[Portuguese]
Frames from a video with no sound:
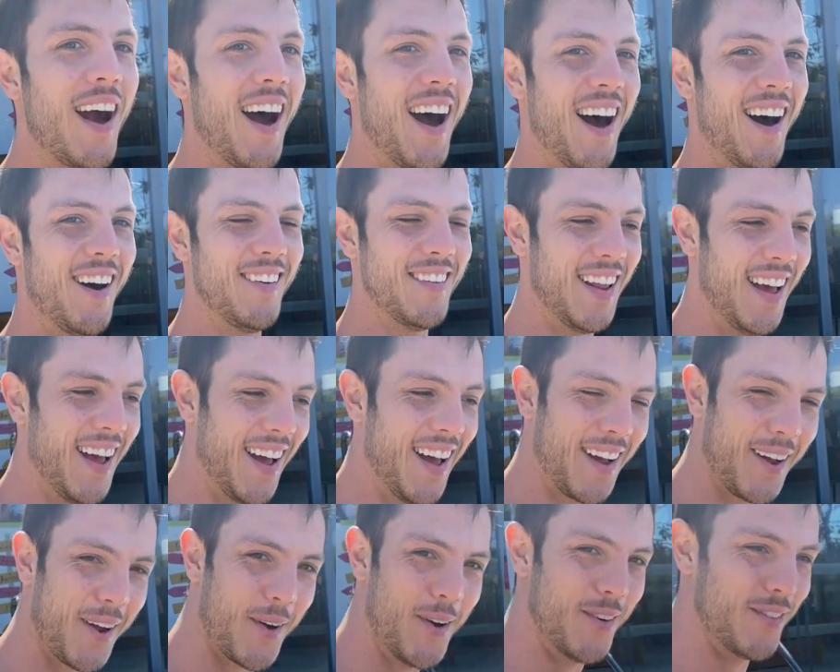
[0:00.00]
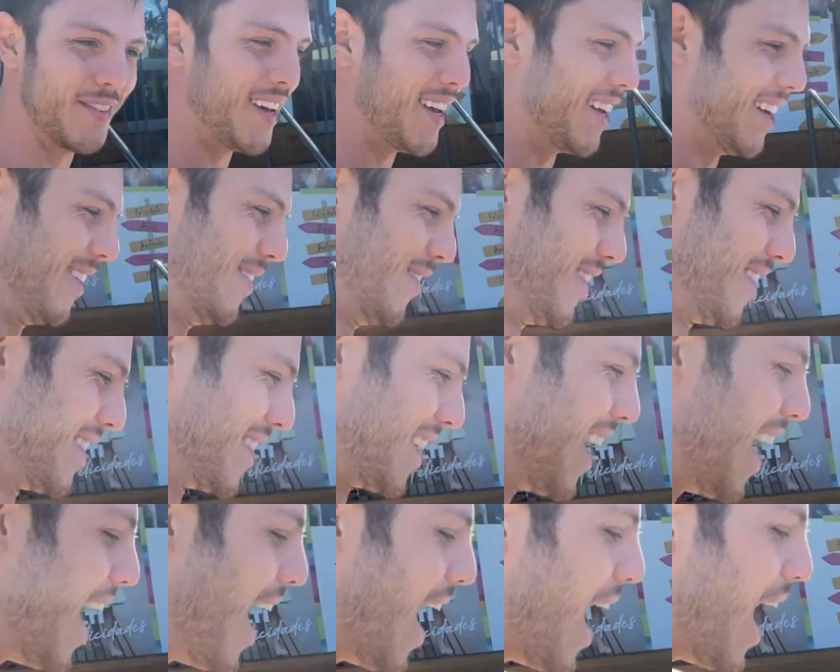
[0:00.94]
carro, né? Convenhamos.
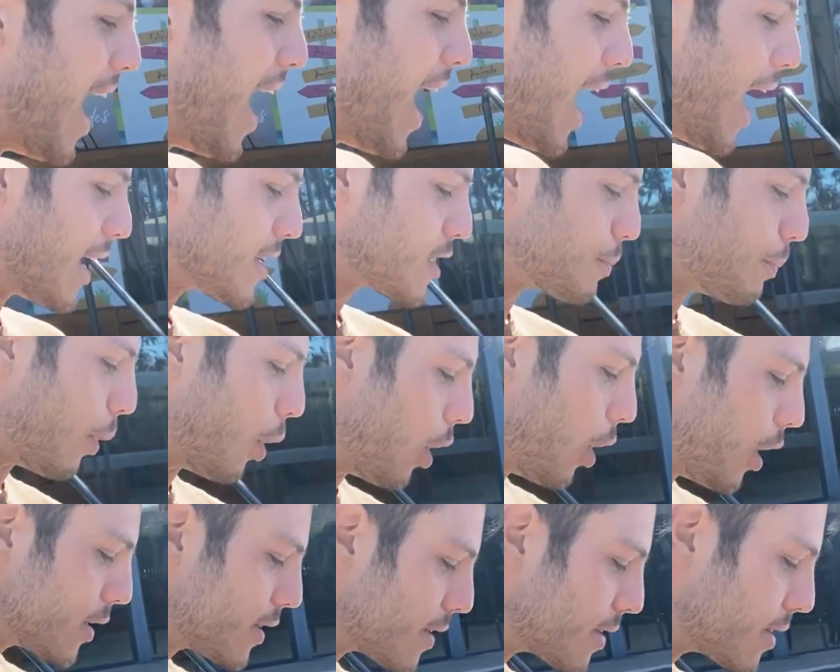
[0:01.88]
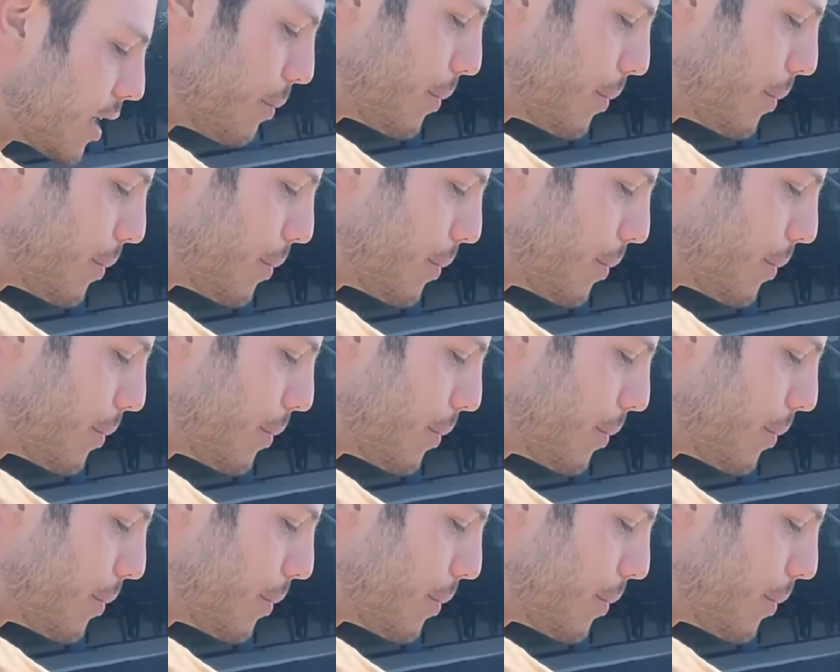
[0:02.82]
As portas